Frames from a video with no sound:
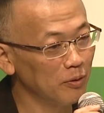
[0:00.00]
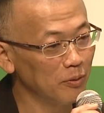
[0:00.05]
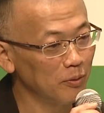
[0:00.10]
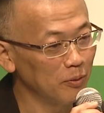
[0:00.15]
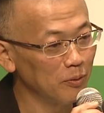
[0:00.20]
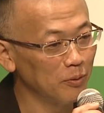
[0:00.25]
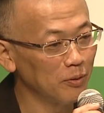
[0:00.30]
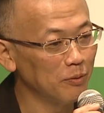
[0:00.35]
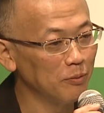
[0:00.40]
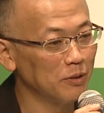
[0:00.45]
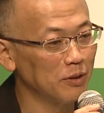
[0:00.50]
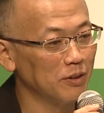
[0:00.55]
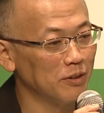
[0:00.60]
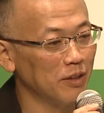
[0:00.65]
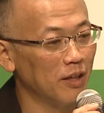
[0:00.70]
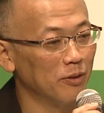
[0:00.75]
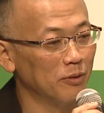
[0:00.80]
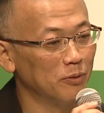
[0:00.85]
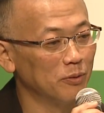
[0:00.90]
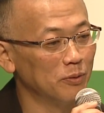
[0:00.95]
このためで
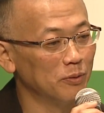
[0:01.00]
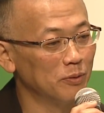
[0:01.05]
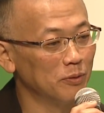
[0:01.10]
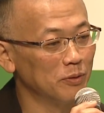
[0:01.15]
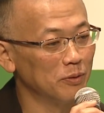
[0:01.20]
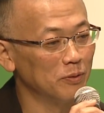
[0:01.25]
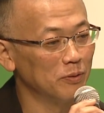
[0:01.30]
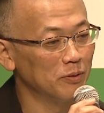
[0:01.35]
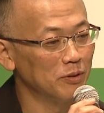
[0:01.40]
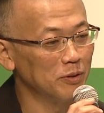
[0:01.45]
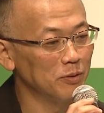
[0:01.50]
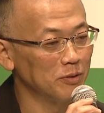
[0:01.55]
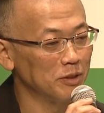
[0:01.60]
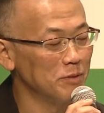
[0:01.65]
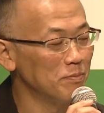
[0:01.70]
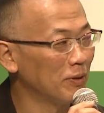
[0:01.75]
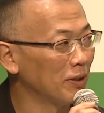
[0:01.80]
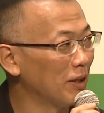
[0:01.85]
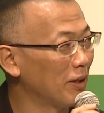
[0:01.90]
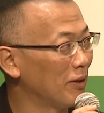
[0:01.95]
あのちょっと
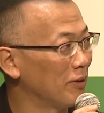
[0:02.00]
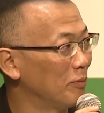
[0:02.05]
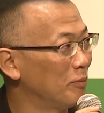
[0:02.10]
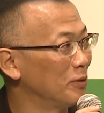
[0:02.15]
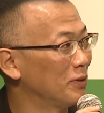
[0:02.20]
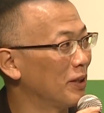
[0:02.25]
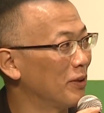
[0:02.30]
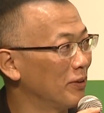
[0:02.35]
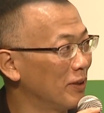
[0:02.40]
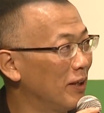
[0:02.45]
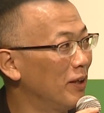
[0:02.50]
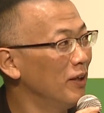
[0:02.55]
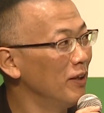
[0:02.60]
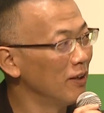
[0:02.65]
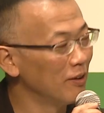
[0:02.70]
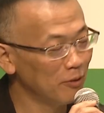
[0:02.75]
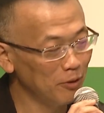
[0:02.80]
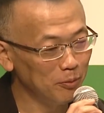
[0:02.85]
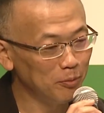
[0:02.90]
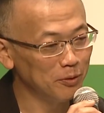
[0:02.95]
心配だなと思ったのが、は
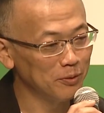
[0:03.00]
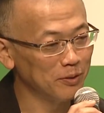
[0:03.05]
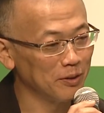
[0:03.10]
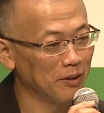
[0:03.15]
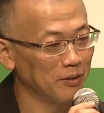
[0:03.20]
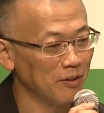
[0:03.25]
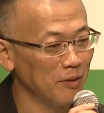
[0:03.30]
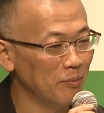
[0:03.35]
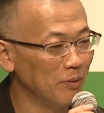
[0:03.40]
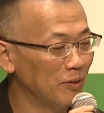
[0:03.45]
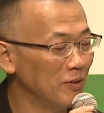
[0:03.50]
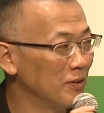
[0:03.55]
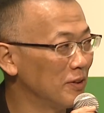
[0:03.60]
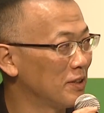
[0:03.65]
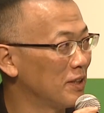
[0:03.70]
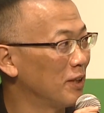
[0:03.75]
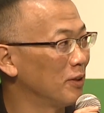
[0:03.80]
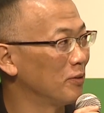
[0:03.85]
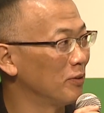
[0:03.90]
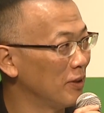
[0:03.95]
い、ロボットが選別
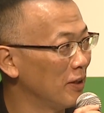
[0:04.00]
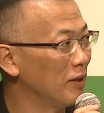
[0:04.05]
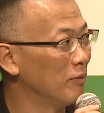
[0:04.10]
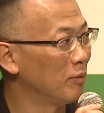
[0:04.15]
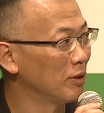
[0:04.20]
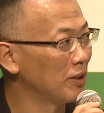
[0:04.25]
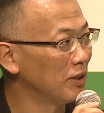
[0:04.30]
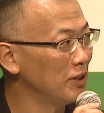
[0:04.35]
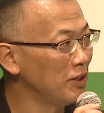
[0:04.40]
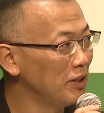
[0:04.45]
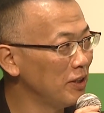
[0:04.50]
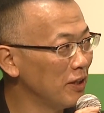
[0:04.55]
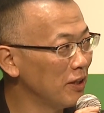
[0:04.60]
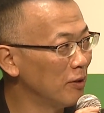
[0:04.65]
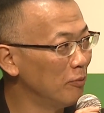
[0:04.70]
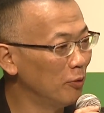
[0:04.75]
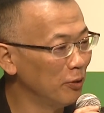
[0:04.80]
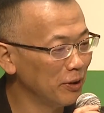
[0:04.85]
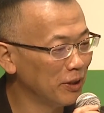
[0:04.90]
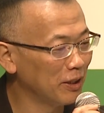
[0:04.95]
した後でまた人間
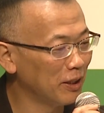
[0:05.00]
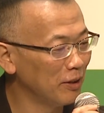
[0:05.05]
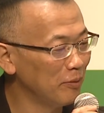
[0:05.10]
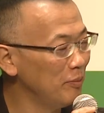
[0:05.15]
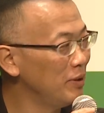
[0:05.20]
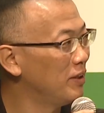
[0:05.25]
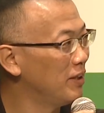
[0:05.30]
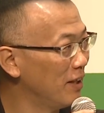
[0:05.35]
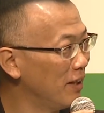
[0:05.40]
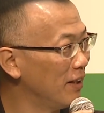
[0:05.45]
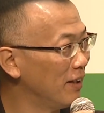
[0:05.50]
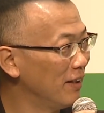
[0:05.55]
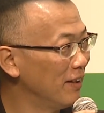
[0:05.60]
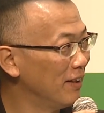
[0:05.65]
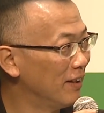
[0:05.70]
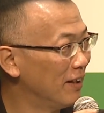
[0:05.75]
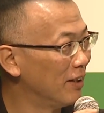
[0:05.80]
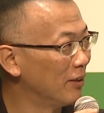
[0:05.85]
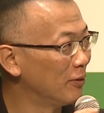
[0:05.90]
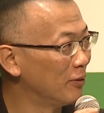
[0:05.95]
がもう一回見て
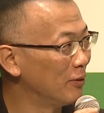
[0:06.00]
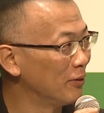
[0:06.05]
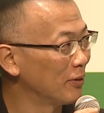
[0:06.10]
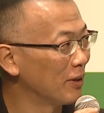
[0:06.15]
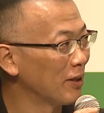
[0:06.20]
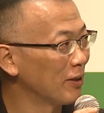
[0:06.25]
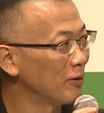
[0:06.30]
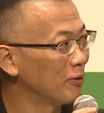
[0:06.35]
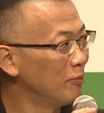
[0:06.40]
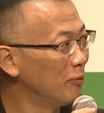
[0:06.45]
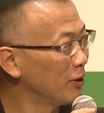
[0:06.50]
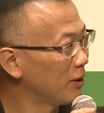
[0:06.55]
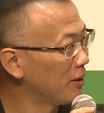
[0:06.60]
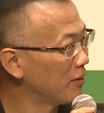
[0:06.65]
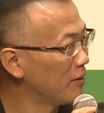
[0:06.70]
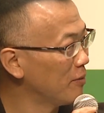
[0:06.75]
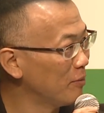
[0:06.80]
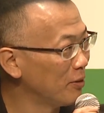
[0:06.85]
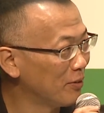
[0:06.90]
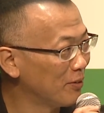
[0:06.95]
あの結局もう一回
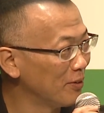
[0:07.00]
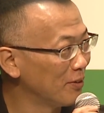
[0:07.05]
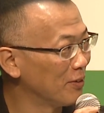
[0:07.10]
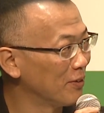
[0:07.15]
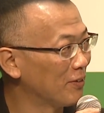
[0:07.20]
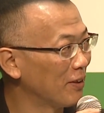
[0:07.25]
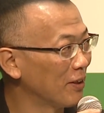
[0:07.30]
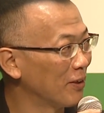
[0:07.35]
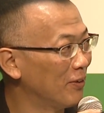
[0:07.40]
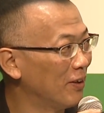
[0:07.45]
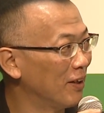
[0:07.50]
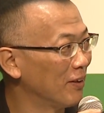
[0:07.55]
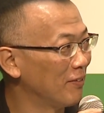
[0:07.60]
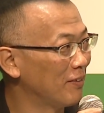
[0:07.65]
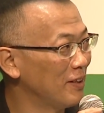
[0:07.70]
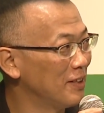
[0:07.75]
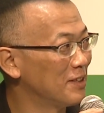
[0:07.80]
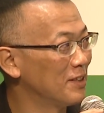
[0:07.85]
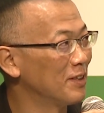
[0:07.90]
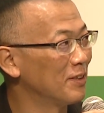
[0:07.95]
選別するという作業が発
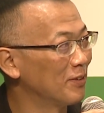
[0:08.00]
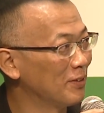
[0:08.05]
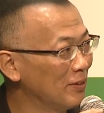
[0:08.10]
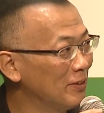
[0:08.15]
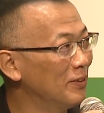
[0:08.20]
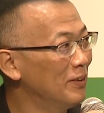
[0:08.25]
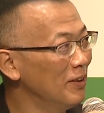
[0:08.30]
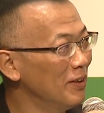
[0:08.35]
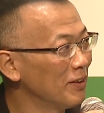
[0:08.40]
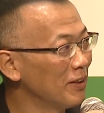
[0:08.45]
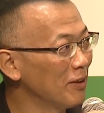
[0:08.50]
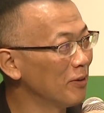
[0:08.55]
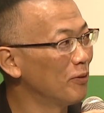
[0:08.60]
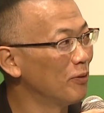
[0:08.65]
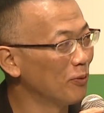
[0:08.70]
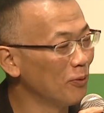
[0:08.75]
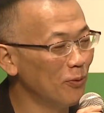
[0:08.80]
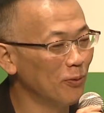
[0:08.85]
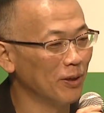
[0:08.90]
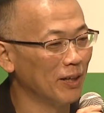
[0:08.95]
生していると結
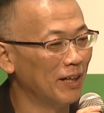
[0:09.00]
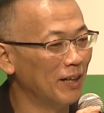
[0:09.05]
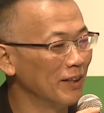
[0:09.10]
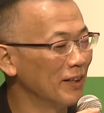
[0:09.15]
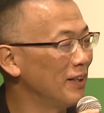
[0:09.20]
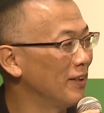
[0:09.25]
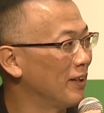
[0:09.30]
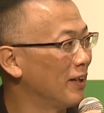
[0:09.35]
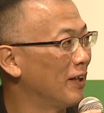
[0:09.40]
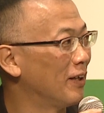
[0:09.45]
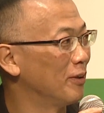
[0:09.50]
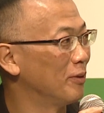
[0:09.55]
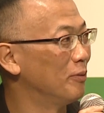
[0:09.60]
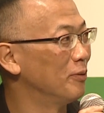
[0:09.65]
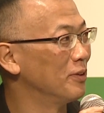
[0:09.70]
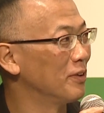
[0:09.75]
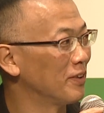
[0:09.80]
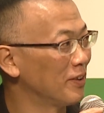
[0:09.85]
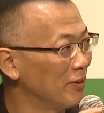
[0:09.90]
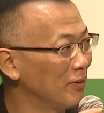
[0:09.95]
構効果半減だなと思
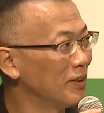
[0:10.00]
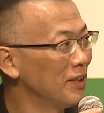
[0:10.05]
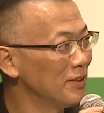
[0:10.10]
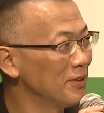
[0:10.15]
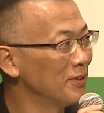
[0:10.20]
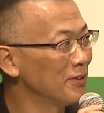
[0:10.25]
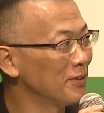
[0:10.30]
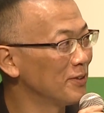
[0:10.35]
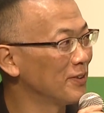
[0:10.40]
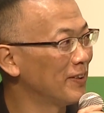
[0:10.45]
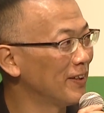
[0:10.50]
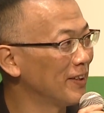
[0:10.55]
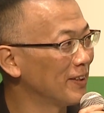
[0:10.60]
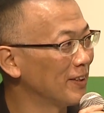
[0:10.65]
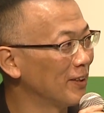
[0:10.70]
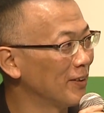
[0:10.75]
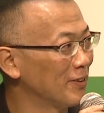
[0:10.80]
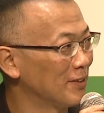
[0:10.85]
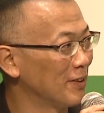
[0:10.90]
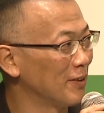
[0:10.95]
うんですけど、現状の使われ
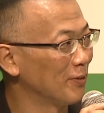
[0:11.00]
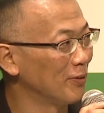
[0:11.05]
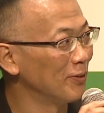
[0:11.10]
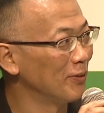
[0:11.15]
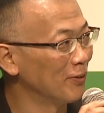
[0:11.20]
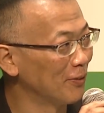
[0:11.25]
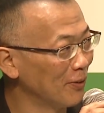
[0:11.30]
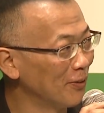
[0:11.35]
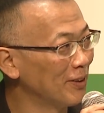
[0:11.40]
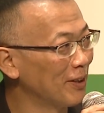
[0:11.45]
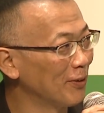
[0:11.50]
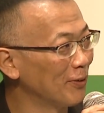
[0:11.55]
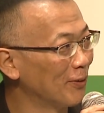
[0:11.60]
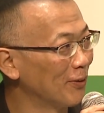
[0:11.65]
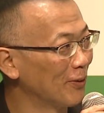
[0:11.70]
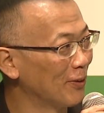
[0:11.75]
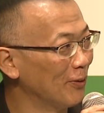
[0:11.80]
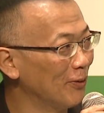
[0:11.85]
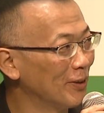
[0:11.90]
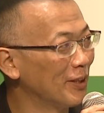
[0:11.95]
方としてはそういったとこ
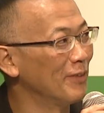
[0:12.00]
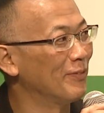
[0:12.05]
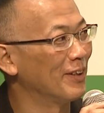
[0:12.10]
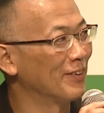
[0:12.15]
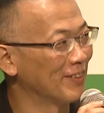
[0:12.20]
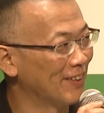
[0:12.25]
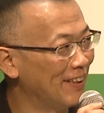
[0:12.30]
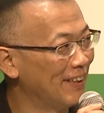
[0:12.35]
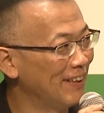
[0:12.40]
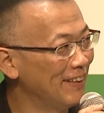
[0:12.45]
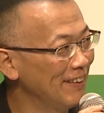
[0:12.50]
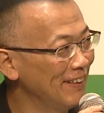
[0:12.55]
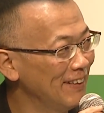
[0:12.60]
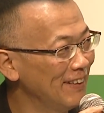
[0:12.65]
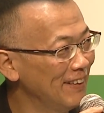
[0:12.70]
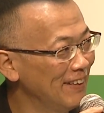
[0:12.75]
ろって起きてますか？えっと